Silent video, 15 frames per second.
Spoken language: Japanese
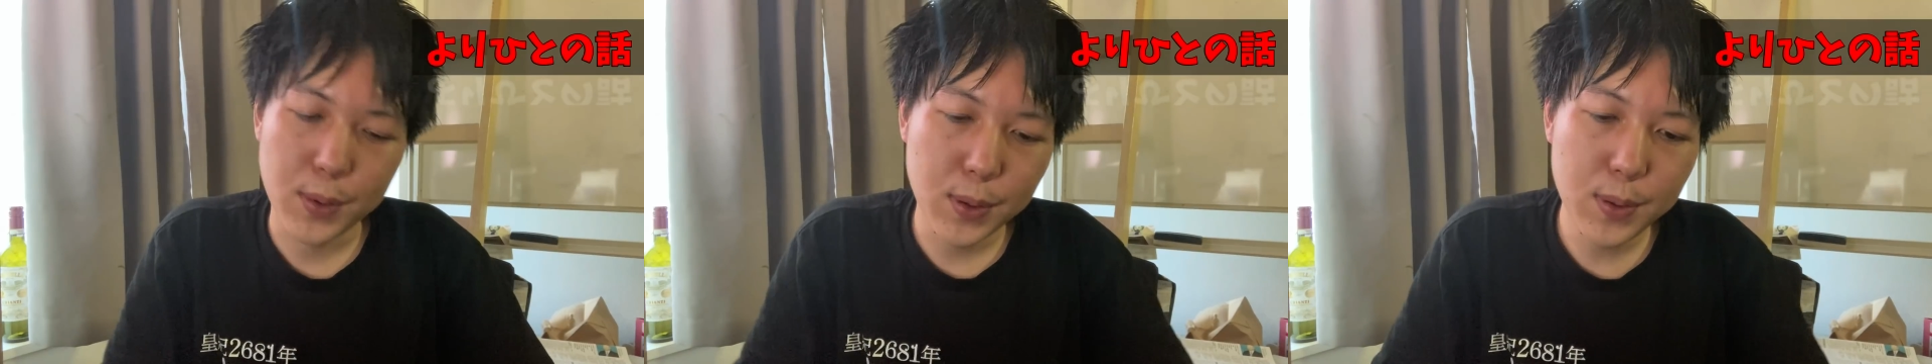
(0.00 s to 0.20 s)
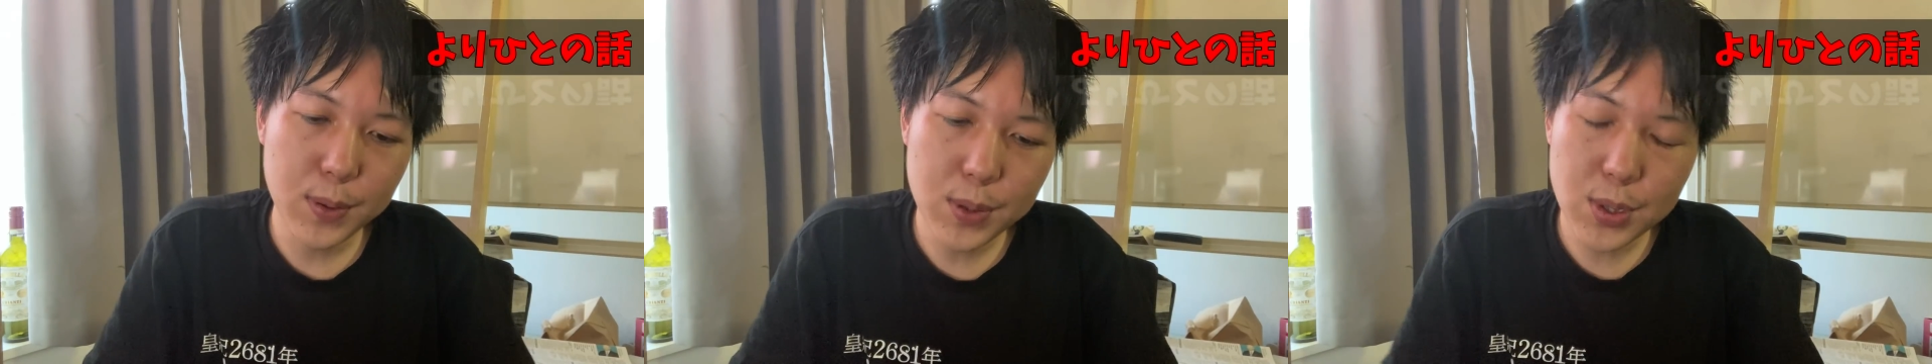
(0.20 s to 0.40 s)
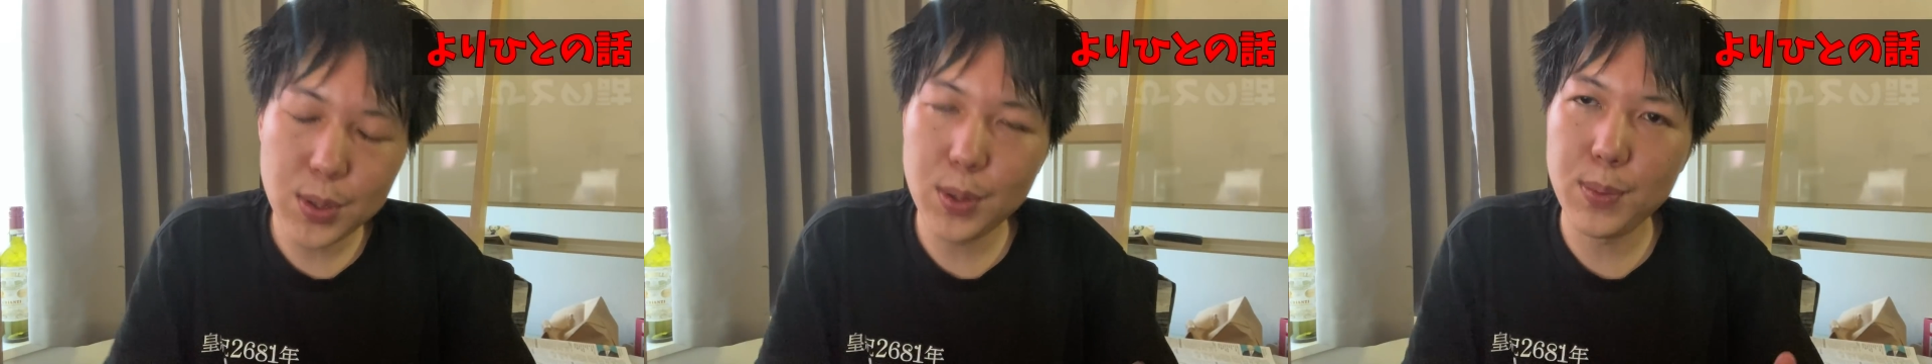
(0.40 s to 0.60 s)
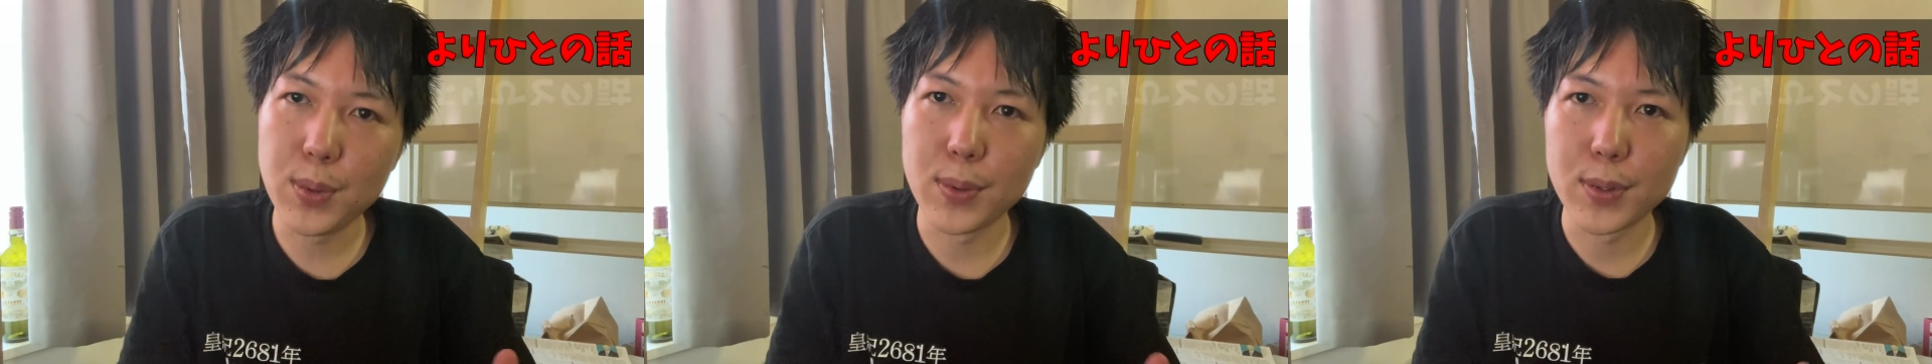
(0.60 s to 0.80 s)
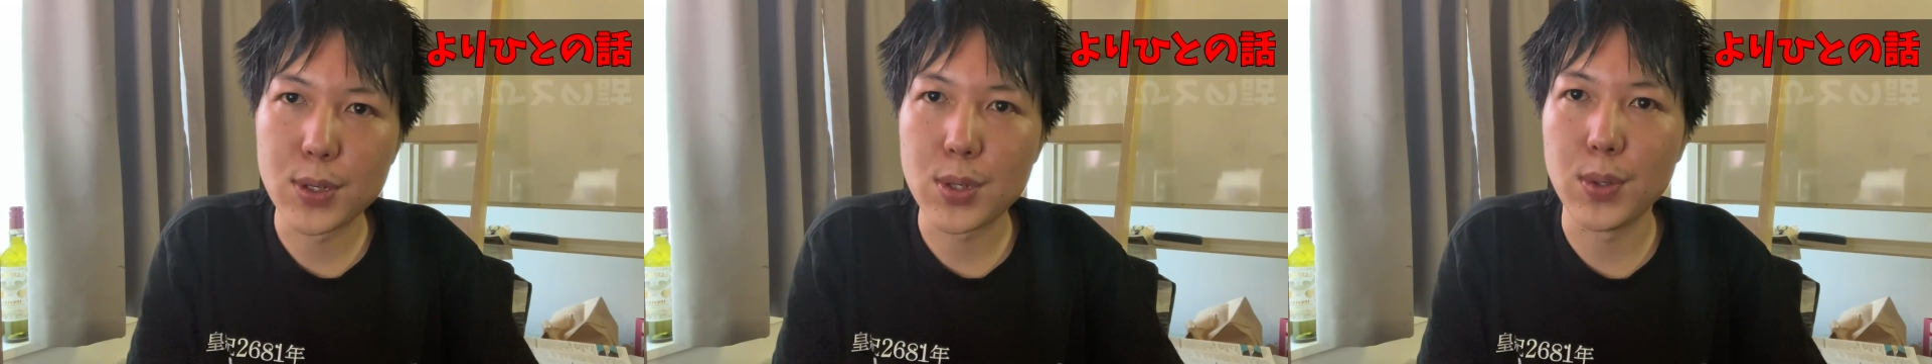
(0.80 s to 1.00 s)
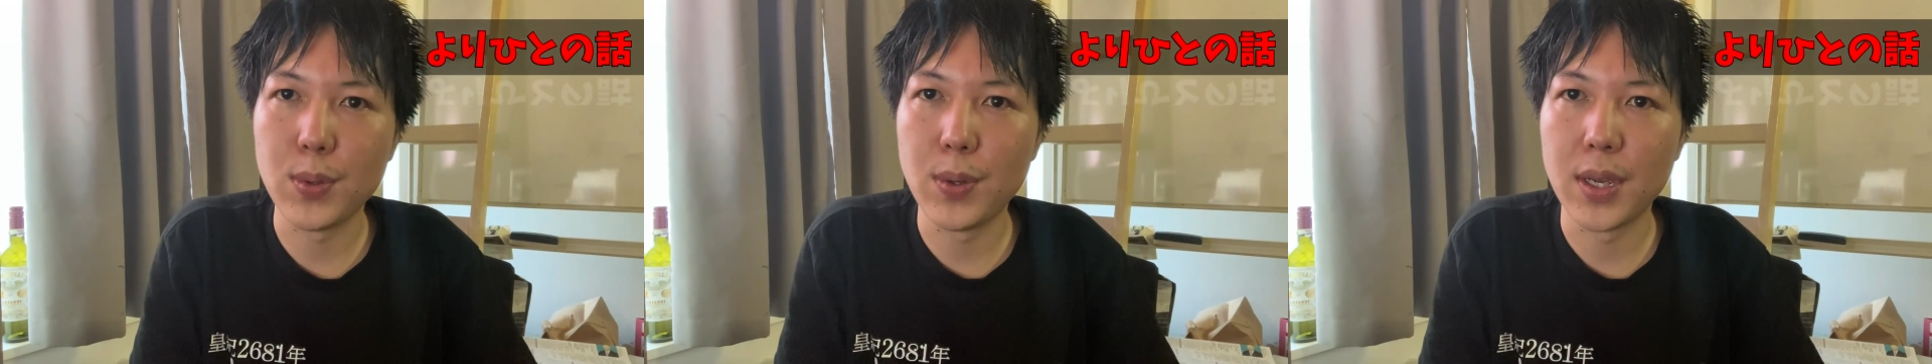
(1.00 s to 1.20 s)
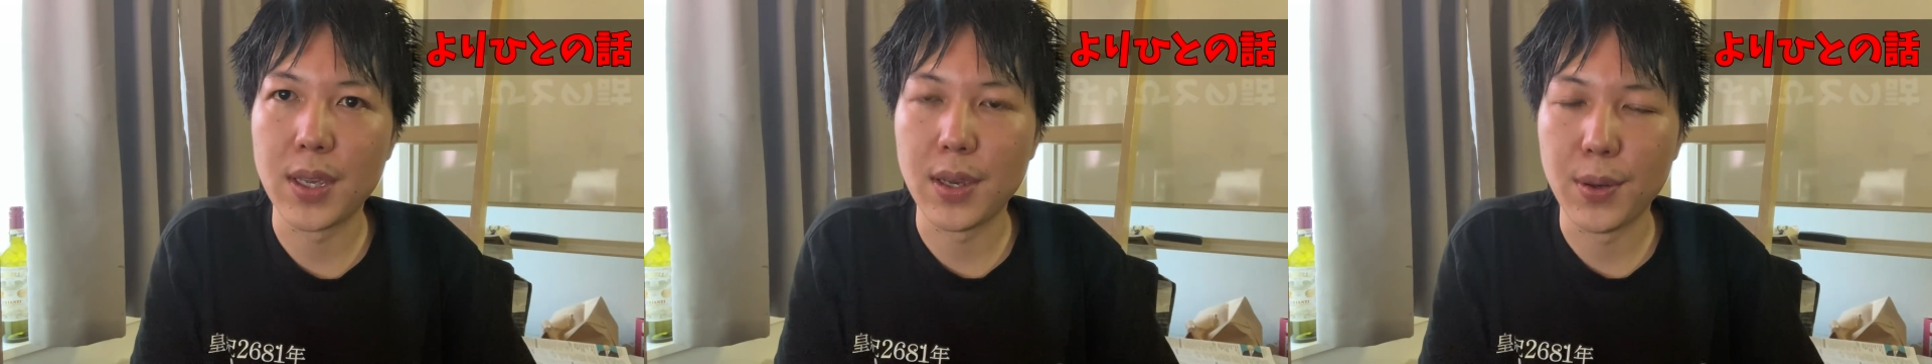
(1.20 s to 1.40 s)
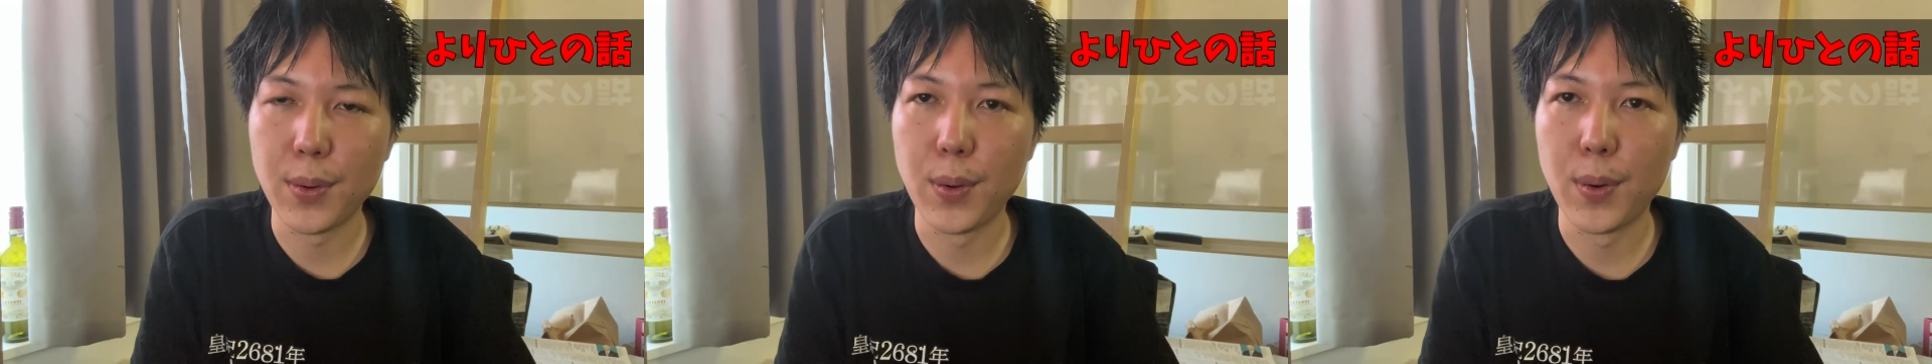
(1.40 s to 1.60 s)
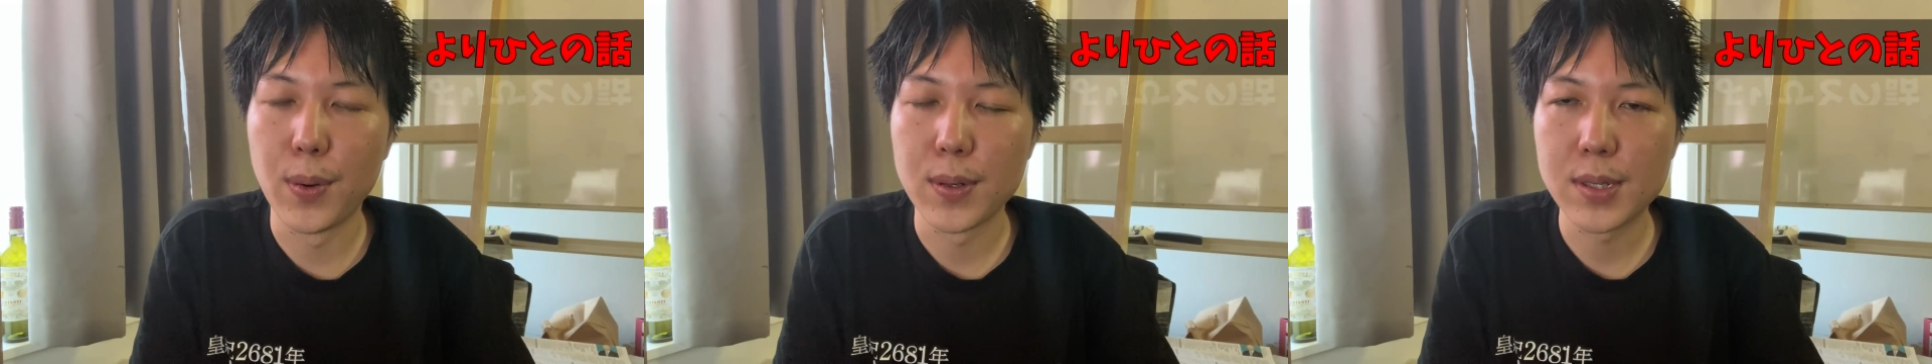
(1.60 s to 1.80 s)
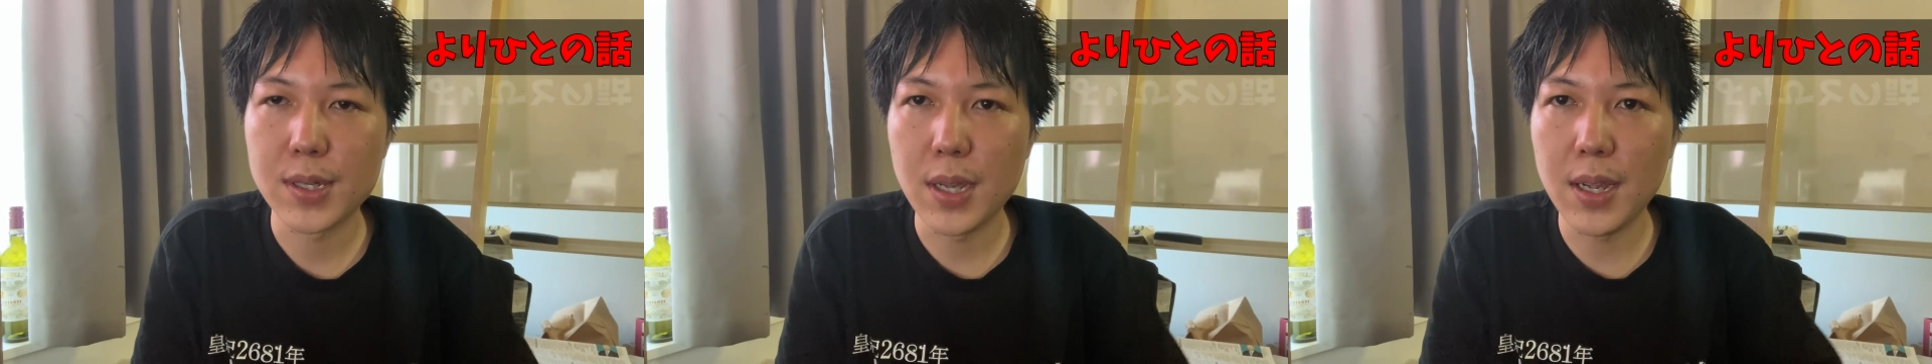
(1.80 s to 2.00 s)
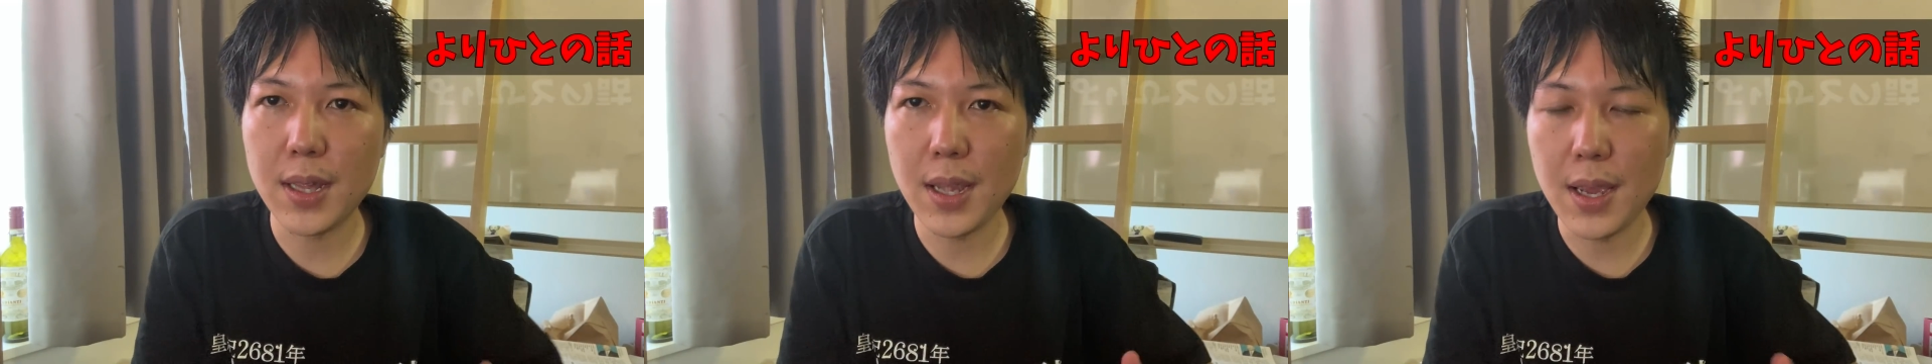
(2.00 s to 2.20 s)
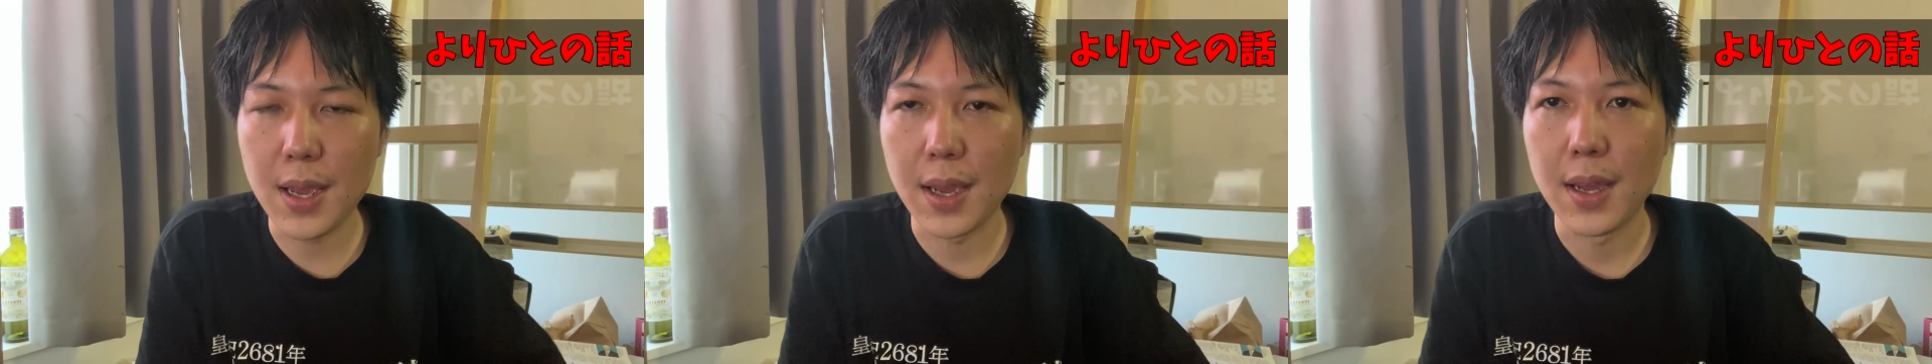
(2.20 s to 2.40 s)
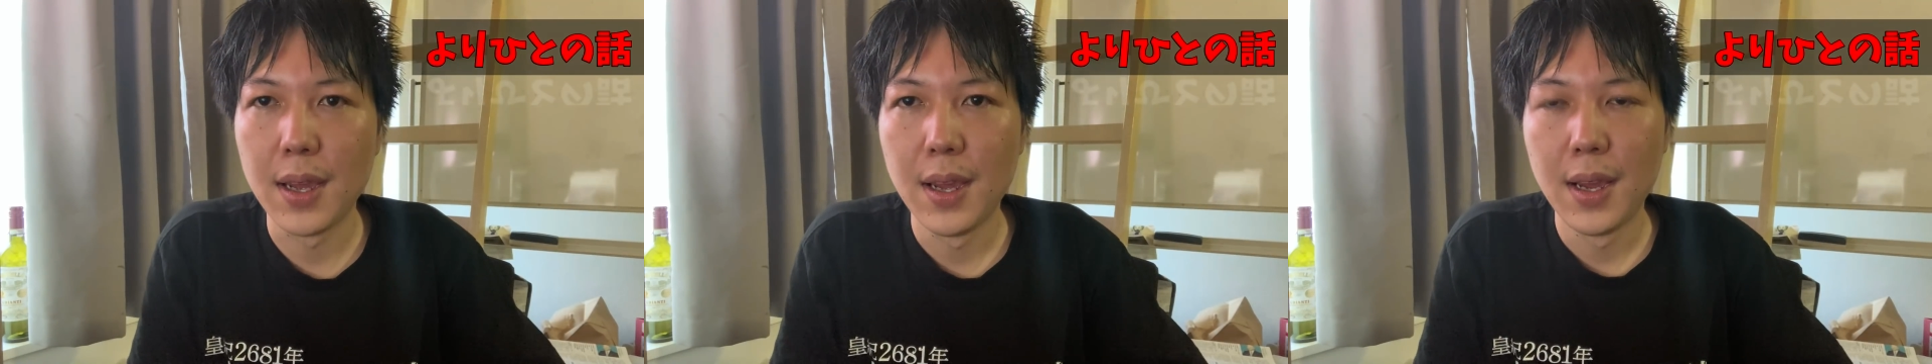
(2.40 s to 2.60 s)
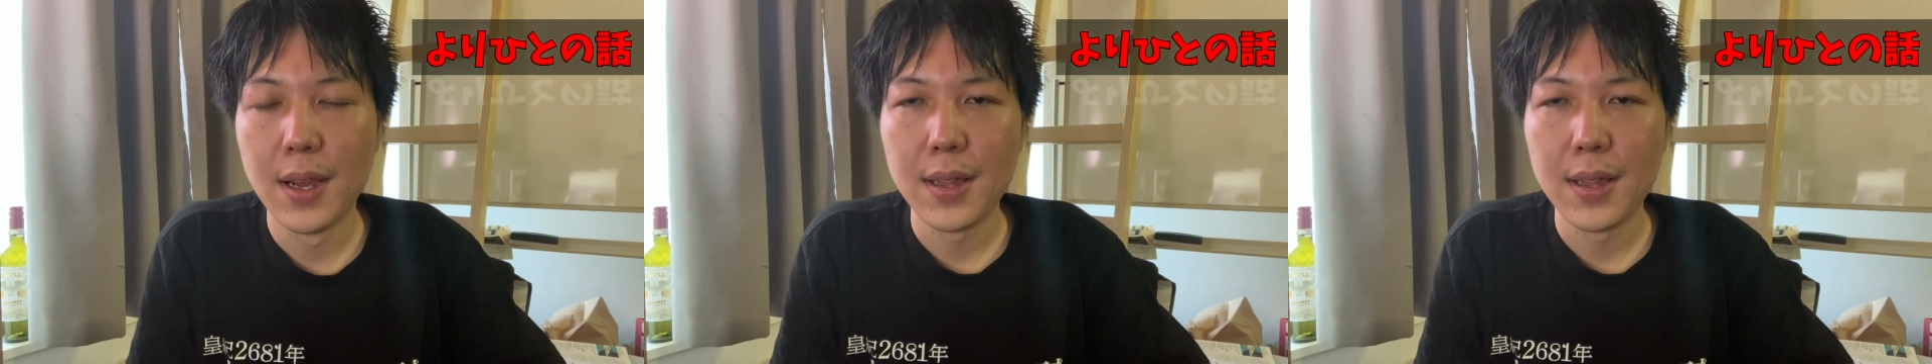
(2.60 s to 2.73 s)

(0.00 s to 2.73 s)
もう YouTube の収益を捨てて、